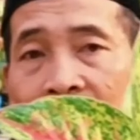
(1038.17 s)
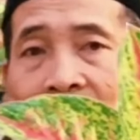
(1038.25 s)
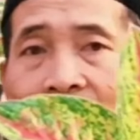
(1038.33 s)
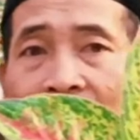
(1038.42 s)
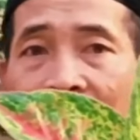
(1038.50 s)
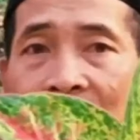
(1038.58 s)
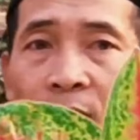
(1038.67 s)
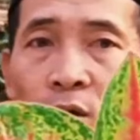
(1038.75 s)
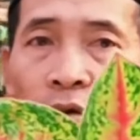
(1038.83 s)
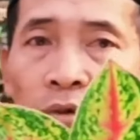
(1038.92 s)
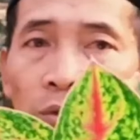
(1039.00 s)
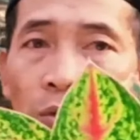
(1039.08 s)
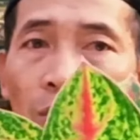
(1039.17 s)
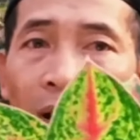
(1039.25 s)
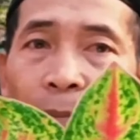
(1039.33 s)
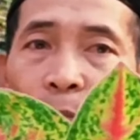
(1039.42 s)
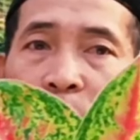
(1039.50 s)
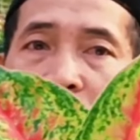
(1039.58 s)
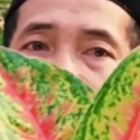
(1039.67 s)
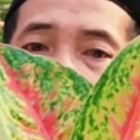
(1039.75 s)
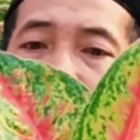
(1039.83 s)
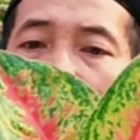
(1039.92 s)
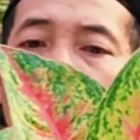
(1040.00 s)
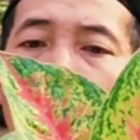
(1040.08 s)
120.000
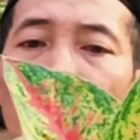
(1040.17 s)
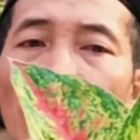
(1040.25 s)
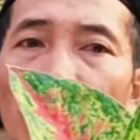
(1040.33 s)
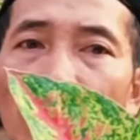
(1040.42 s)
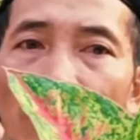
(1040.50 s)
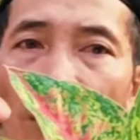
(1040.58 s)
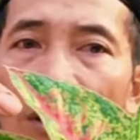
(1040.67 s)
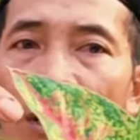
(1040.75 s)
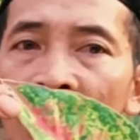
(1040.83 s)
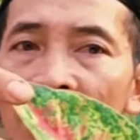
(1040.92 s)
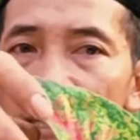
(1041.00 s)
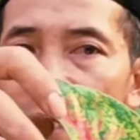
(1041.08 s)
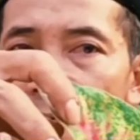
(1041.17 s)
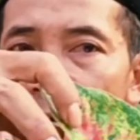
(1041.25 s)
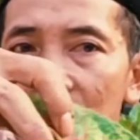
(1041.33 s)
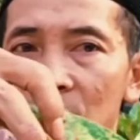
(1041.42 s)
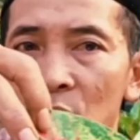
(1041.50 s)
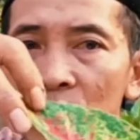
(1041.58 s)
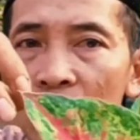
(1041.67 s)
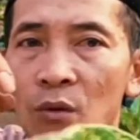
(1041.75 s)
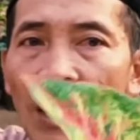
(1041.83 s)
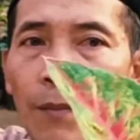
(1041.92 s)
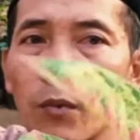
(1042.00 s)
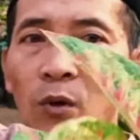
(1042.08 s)
ribu, um, bunda bosku ya 120.000
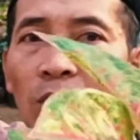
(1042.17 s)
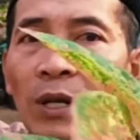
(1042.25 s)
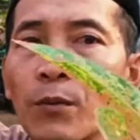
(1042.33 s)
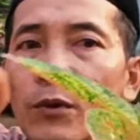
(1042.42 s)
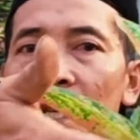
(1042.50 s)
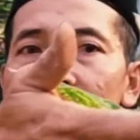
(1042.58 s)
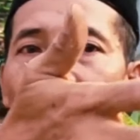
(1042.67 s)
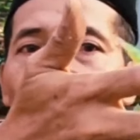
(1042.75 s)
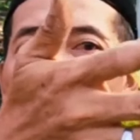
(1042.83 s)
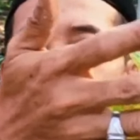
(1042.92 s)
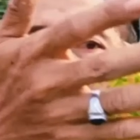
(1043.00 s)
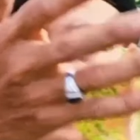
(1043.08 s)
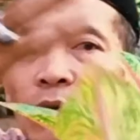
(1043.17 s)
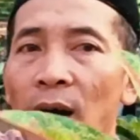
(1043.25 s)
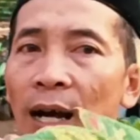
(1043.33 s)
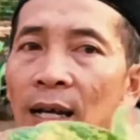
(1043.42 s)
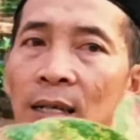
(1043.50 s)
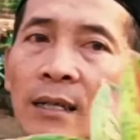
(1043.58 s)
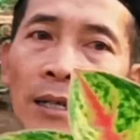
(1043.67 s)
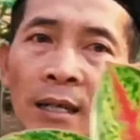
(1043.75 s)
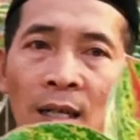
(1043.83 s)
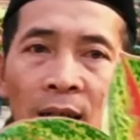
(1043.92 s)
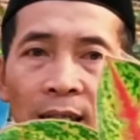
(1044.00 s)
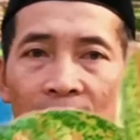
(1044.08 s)
saja isi dua
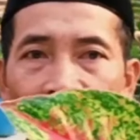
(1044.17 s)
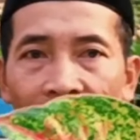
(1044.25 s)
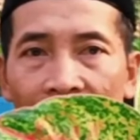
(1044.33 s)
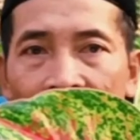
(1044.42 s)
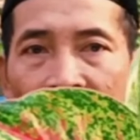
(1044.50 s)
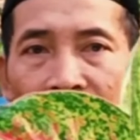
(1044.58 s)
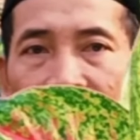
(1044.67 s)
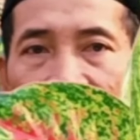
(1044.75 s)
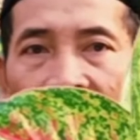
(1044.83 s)
silakan 1